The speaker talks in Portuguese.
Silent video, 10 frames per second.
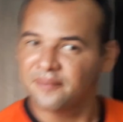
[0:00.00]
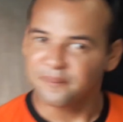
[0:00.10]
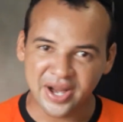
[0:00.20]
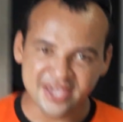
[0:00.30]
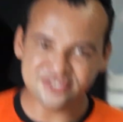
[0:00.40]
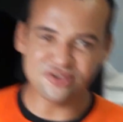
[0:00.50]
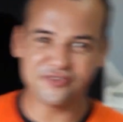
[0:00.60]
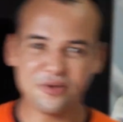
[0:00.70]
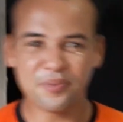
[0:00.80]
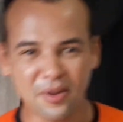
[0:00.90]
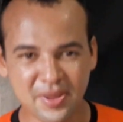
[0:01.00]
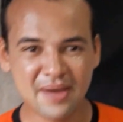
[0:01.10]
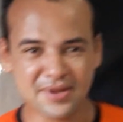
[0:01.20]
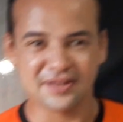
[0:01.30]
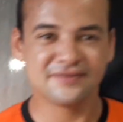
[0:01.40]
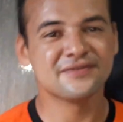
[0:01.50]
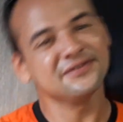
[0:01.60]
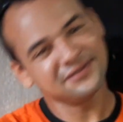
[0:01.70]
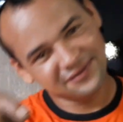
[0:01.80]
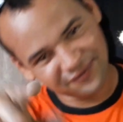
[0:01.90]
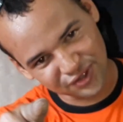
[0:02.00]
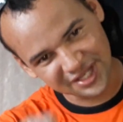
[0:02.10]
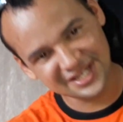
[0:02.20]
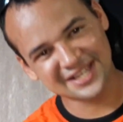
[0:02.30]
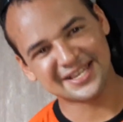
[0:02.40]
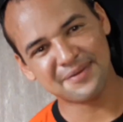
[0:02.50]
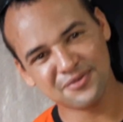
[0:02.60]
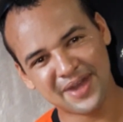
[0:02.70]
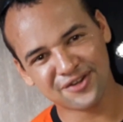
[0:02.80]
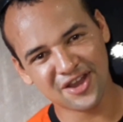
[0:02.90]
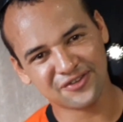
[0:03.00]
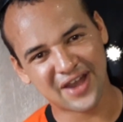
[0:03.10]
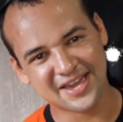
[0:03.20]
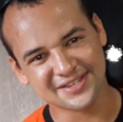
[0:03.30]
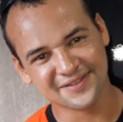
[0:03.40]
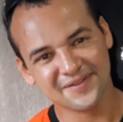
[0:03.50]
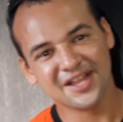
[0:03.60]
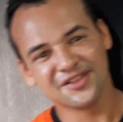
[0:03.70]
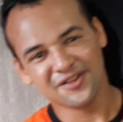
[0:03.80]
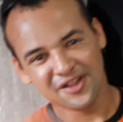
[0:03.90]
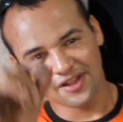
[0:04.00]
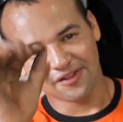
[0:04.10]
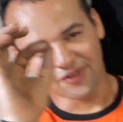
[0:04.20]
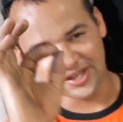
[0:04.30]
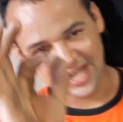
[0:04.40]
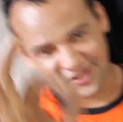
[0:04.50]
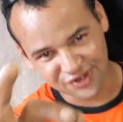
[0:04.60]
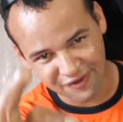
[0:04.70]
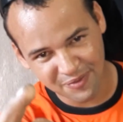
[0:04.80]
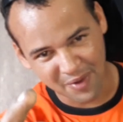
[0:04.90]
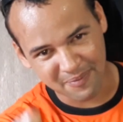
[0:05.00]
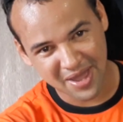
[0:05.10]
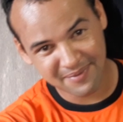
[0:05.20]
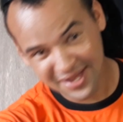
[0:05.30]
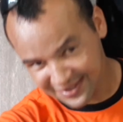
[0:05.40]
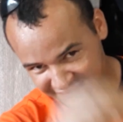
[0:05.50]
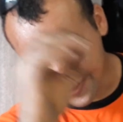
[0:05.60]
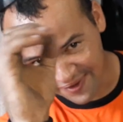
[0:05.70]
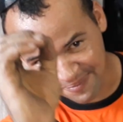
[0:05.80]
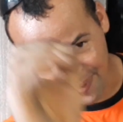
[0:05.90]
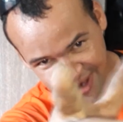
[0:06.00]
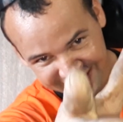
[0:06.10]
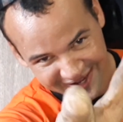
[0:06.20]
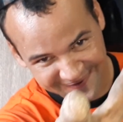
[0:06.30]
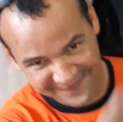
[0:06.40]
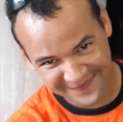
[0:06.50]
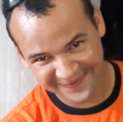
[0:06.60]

para resolver o problema, você já sabe como é que nós faz. Nós resolve o problema, não importa